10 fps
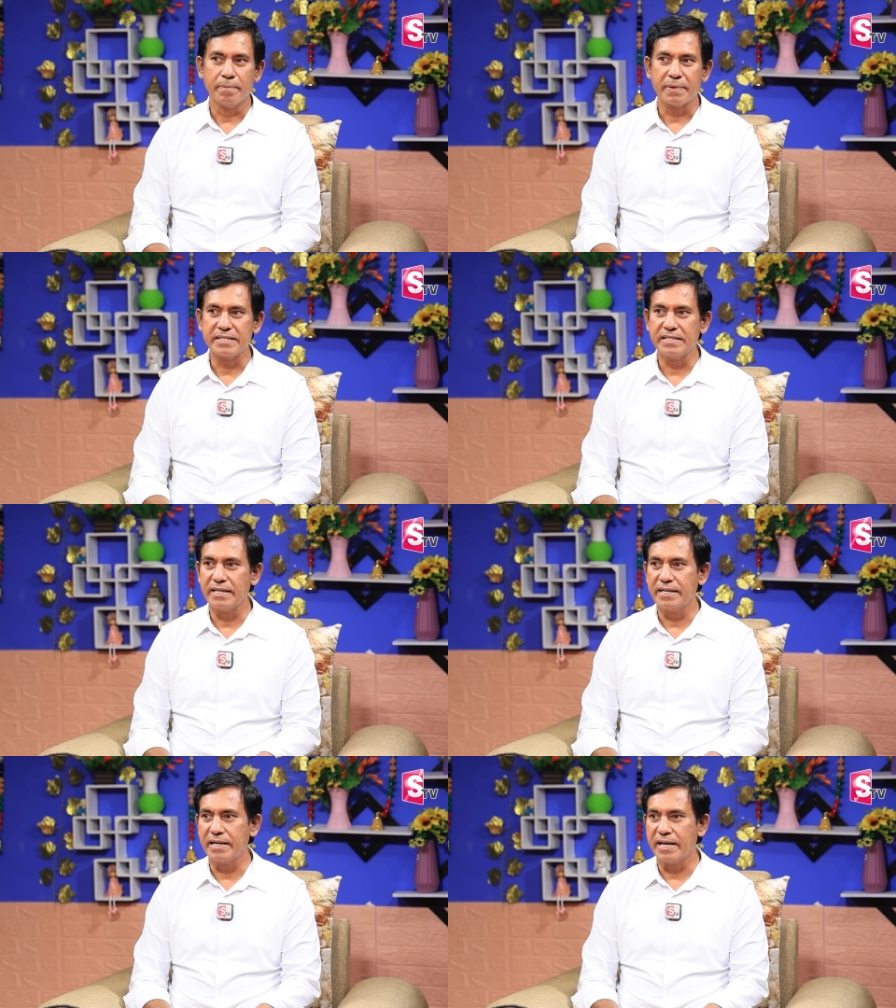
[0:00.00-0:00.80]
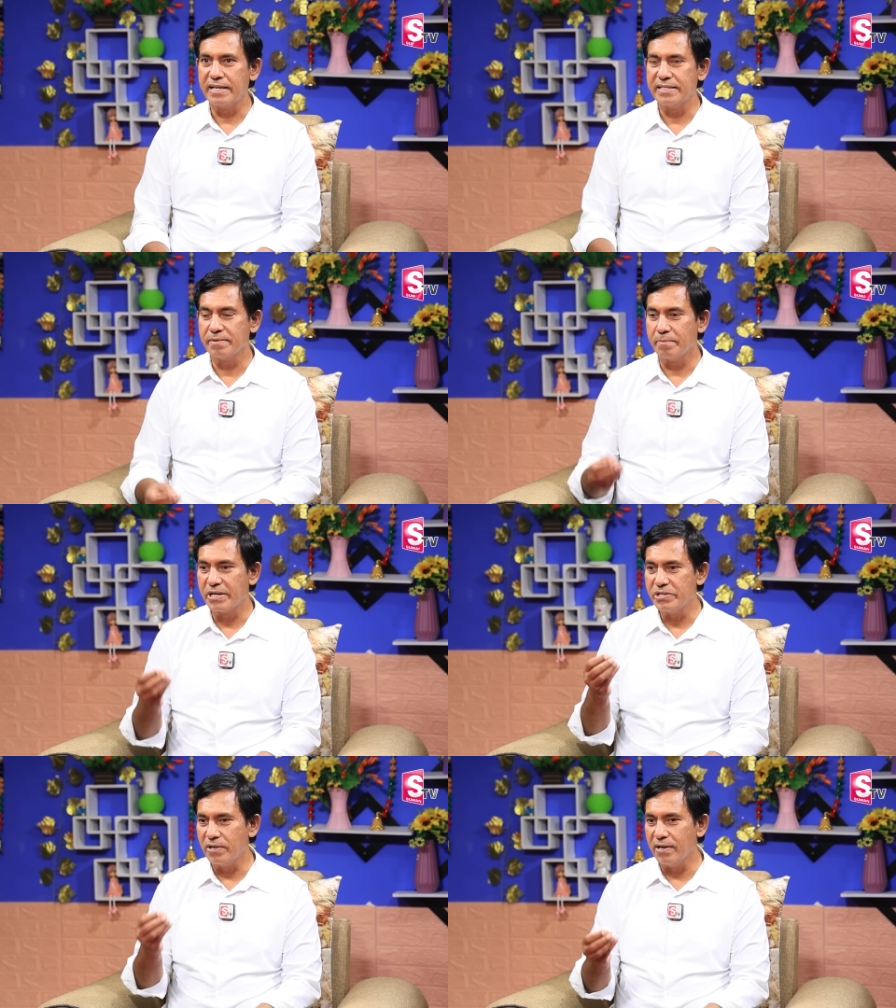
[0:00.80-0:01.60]
ప్రజలని కనీసం
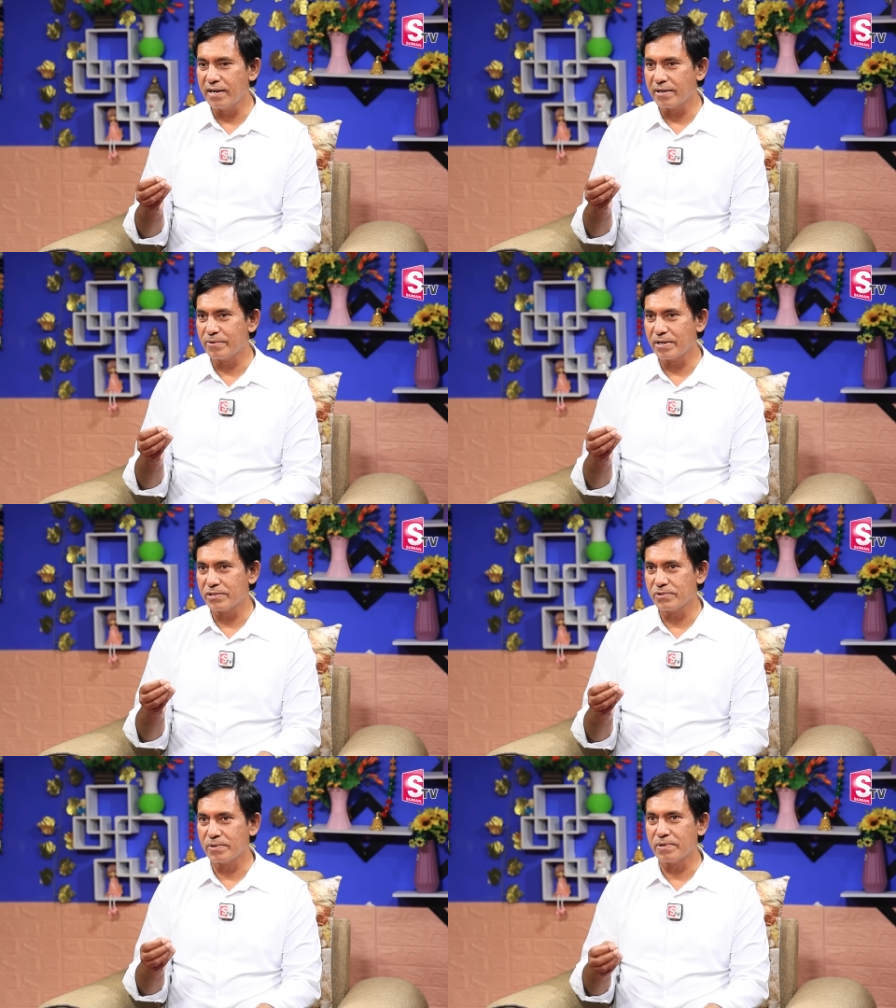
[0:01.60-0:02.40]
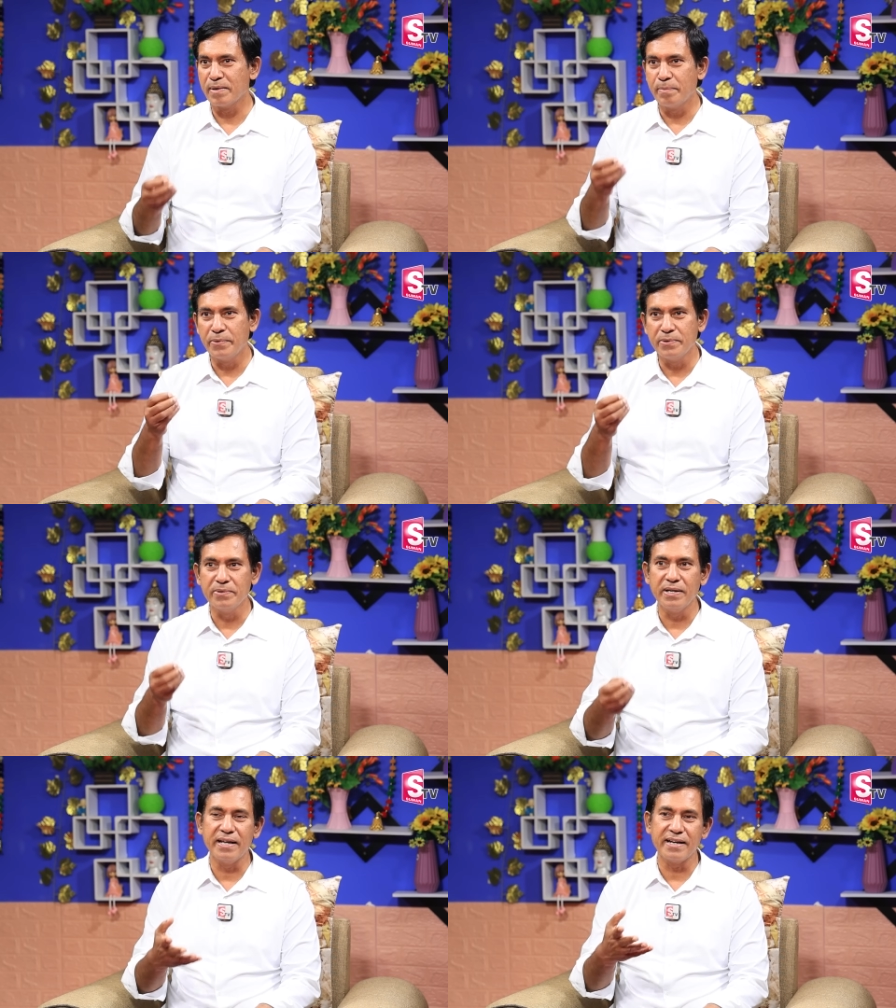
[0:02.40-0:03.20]
మనుషులుగా కూడా చూడకుండా
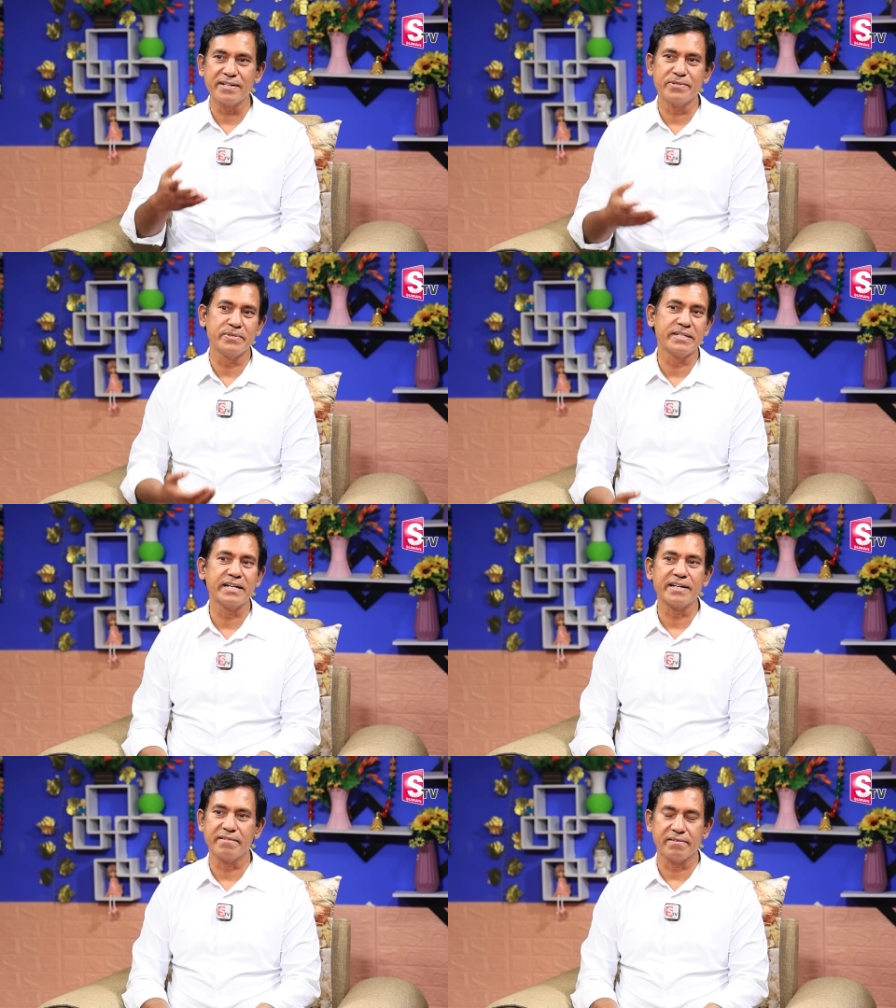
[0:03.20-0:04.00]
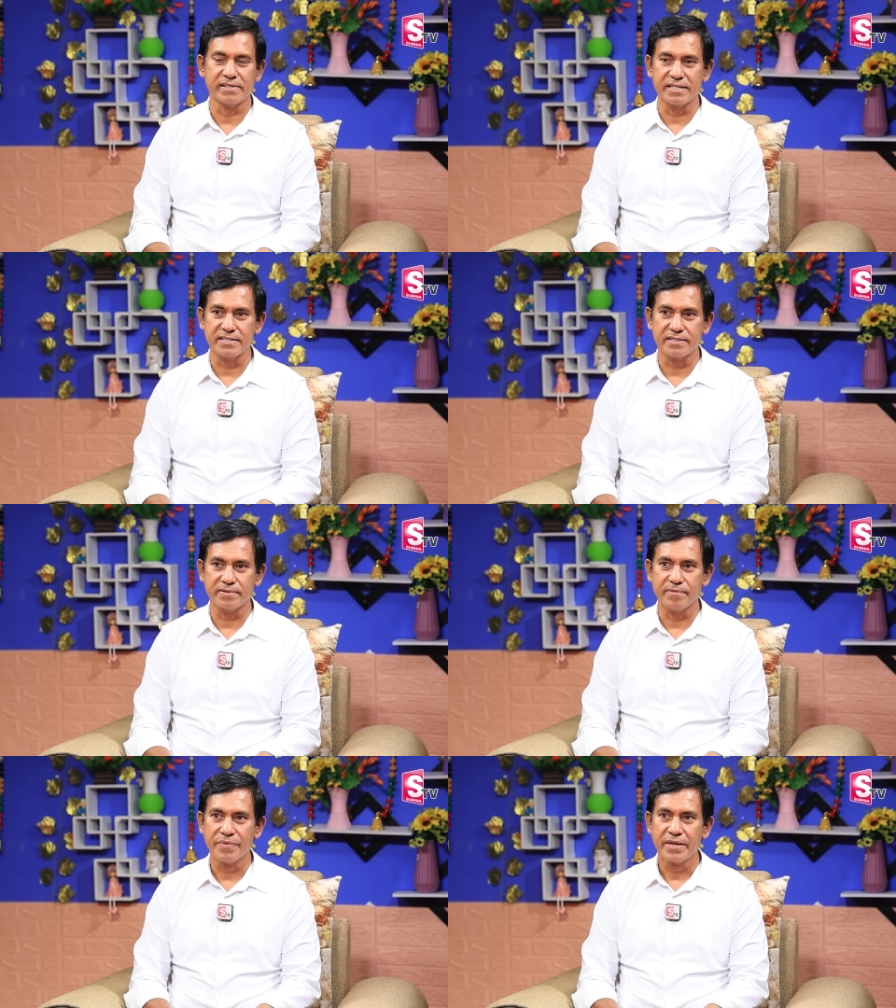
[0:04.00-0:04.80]
పురుగుల్లాగా చూసినట్టుగా వ్యవహరించడం